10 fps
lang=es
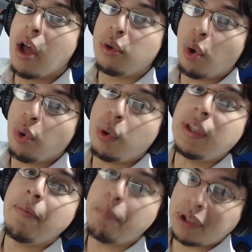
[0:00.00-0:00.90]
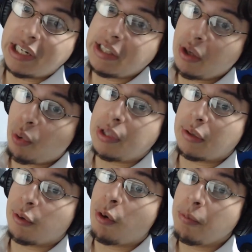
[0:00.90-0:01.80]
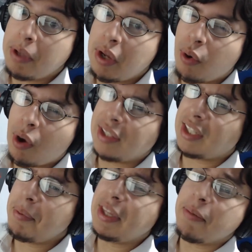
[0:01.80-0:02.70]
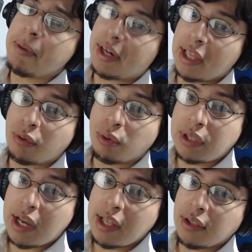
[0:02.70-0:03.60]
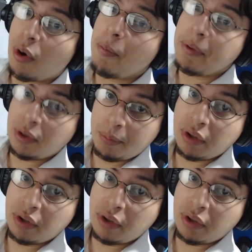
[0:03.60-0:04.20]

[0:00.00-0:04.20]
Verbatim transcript: no dudes en ponerte en contacto conmigo a través de mis redes sociales o mi número